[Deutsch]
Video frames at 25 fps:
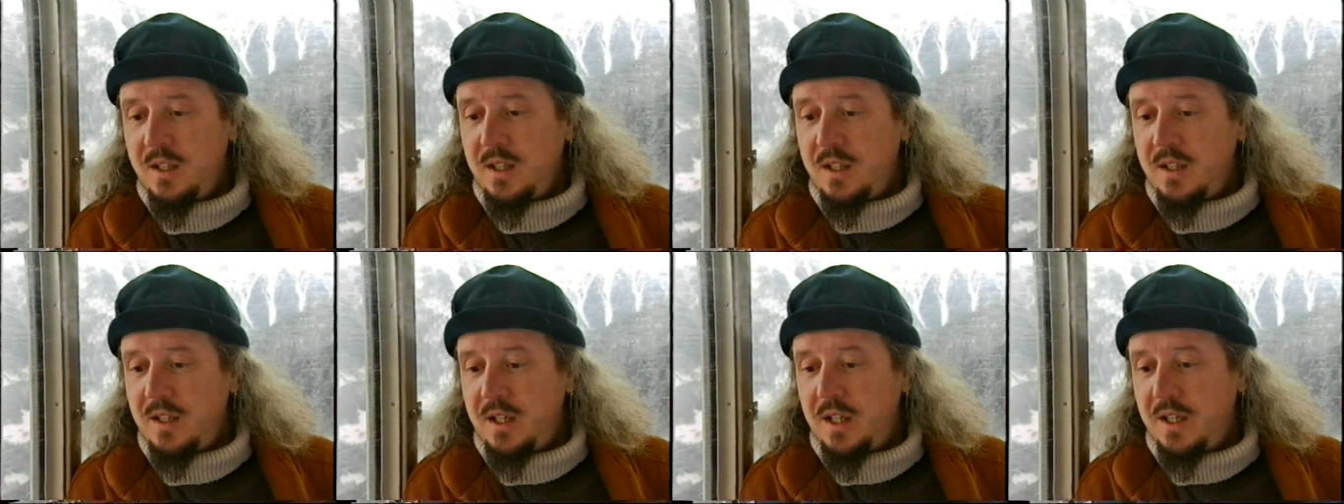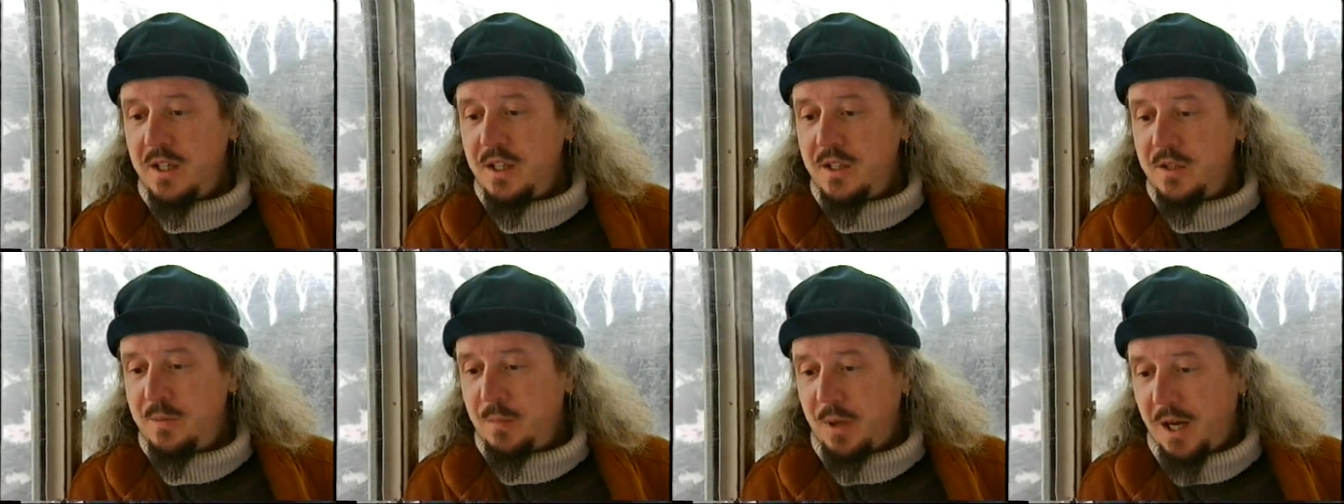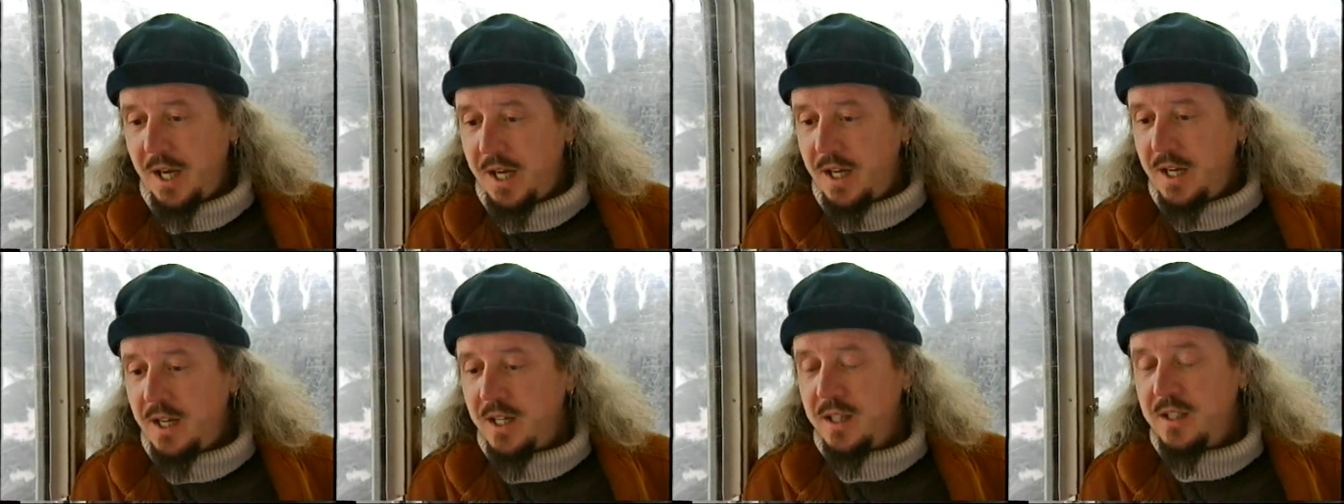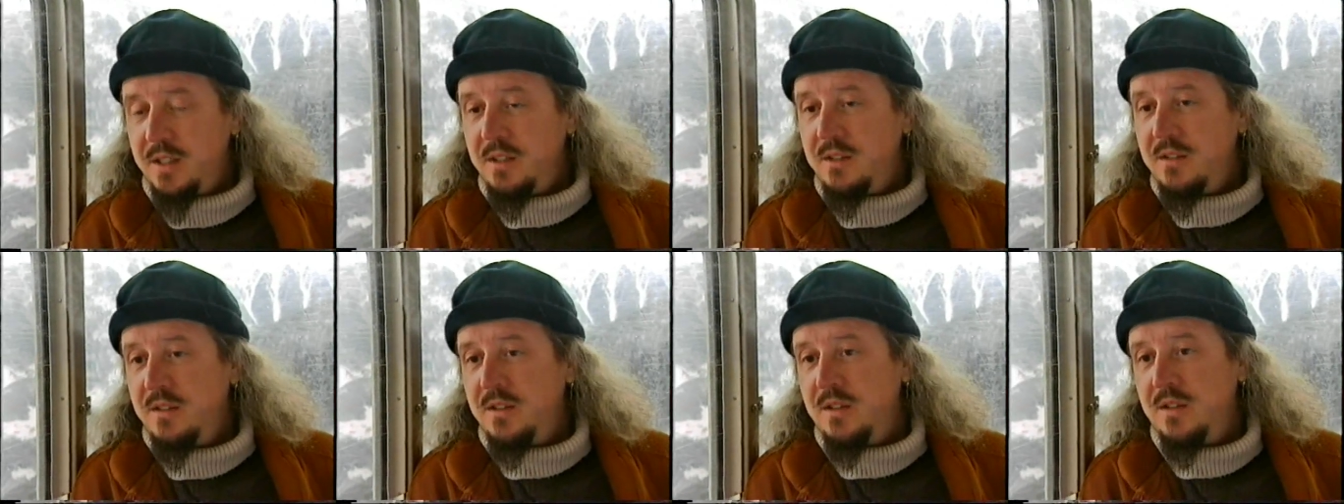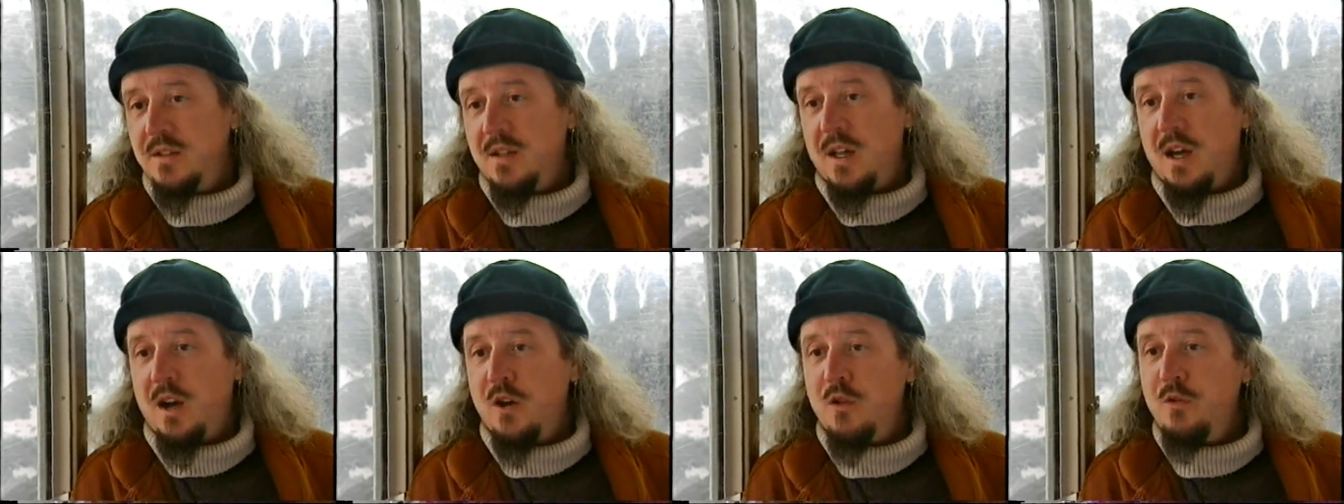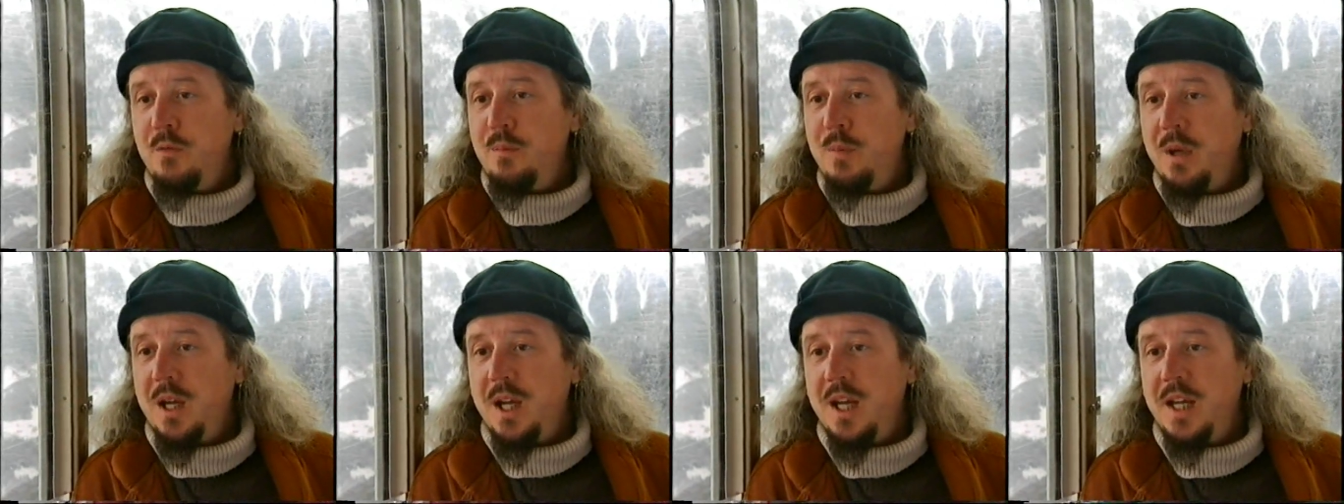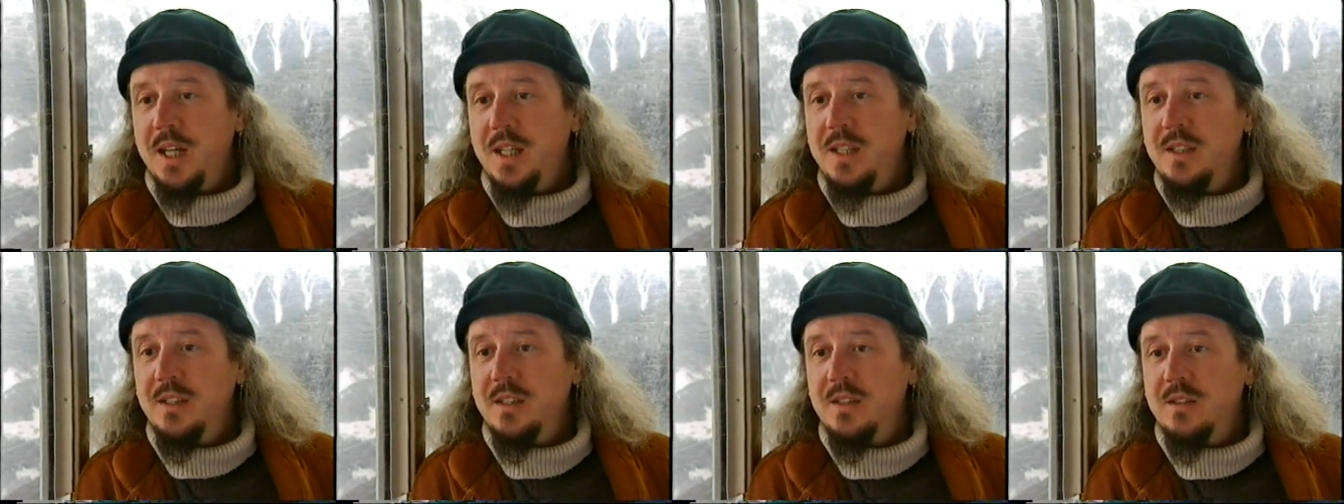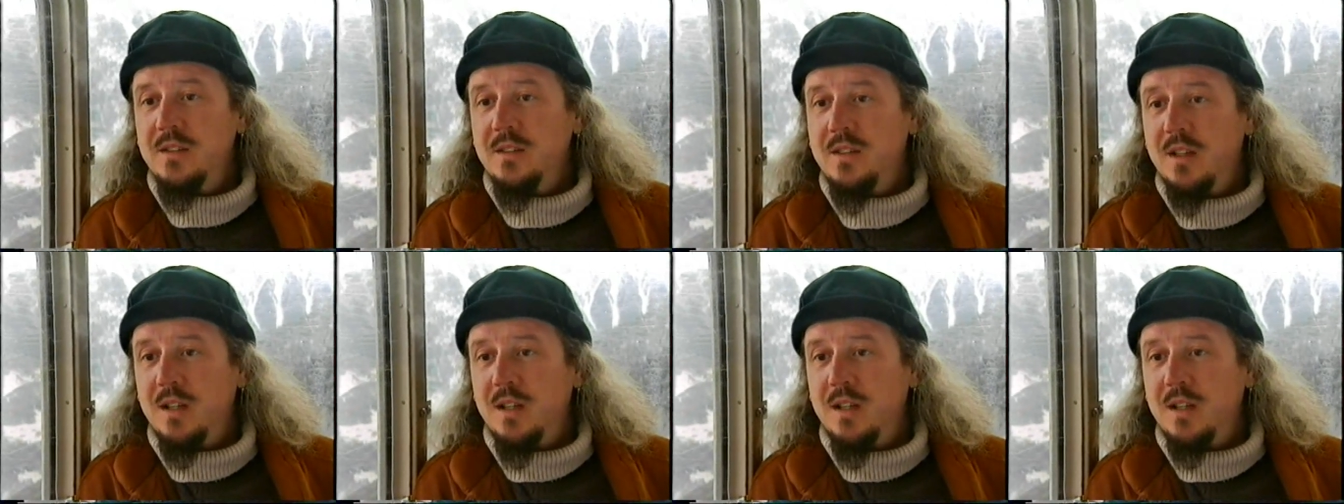entsprechend aufbereitet